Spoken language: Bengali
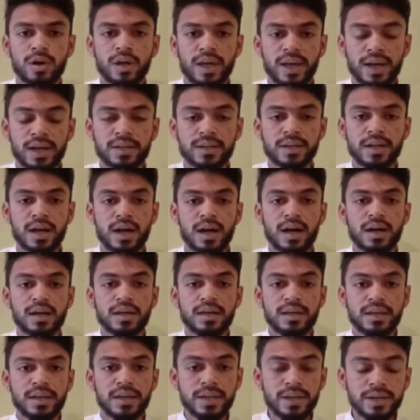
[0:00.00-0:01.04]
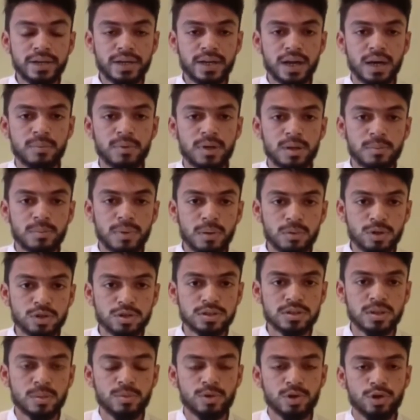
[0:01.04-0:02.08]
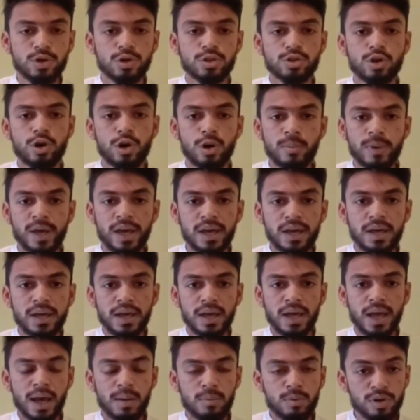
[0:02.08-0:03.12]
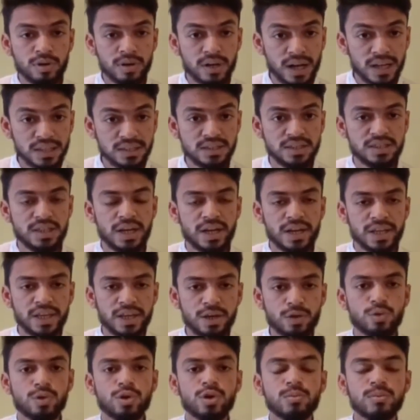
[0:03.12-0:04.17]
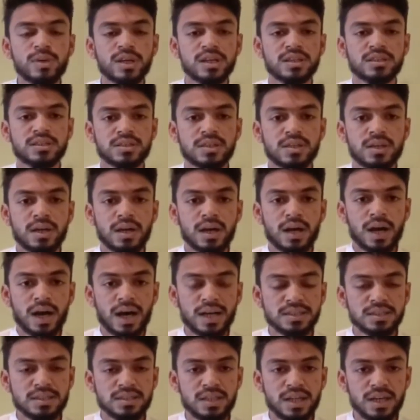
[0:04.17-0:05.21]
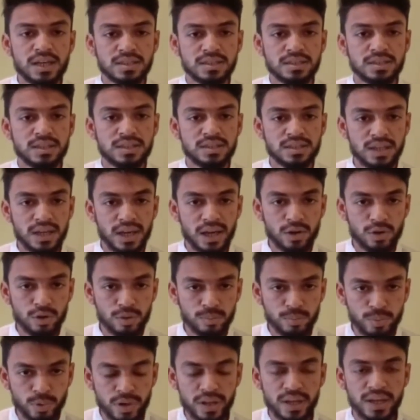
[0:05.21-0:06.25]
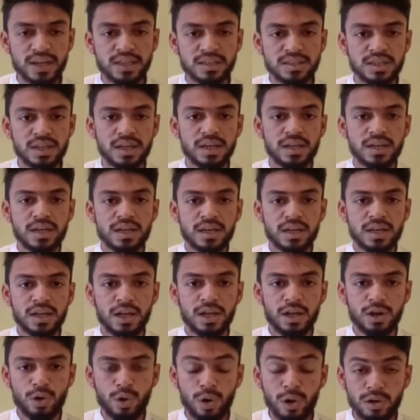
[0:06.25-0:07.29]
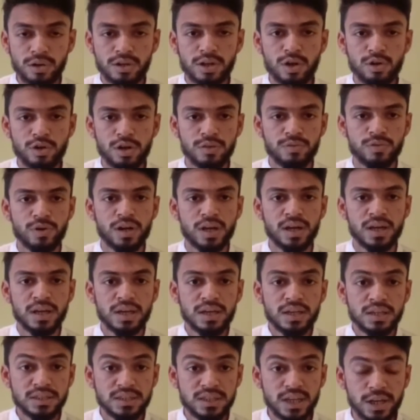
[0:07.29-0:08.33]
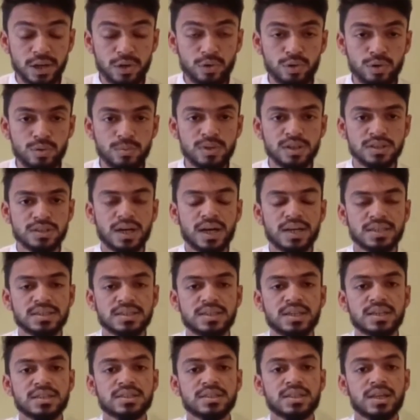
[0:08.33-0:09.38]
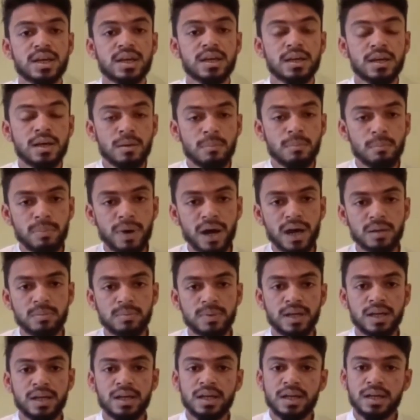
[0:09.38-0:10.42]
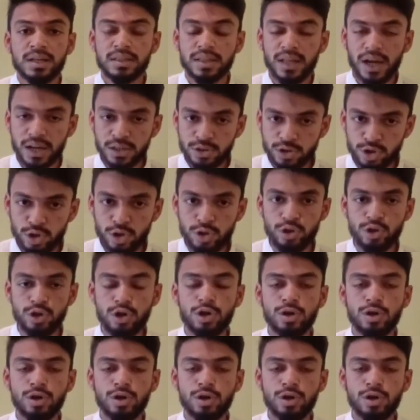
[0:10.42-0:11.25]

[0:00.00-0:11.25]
একটা ইনকামের ব্যবস্থা পরিণত হবে এবং রাজ্যের ইকোনমিক্স আস্তে আস্তে যে এখন পড়ে গেছে এই লকডাউনের ফলে সেই ইকোনমিক্স আস্তে আস্তে বাড়বে তার জন্য